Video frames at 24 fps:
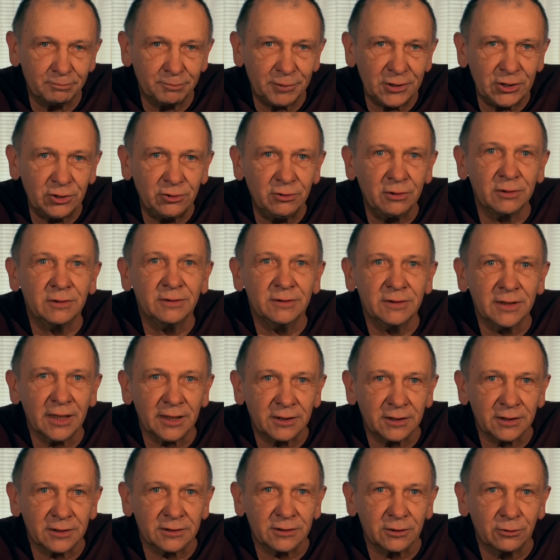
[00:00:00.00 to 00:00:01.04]
пошел
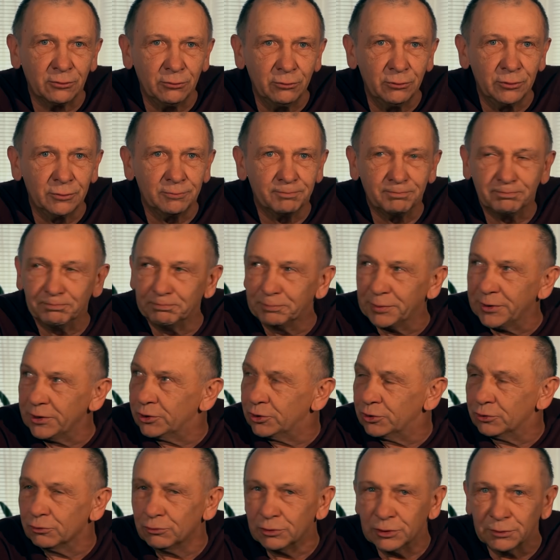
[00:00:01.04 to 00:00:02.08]
нахер, такую
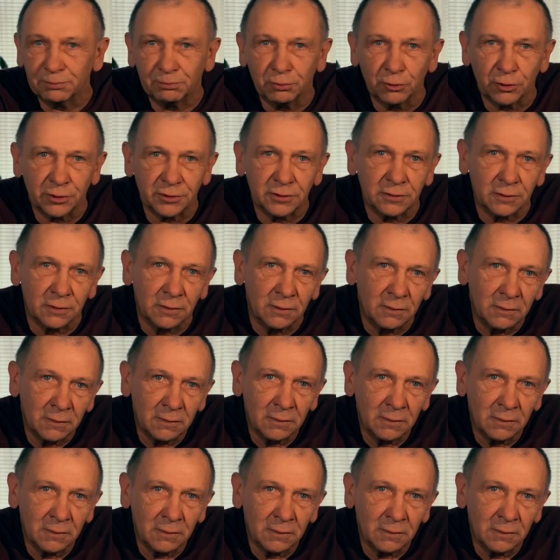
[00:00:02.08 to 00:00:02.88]
притчу испортил.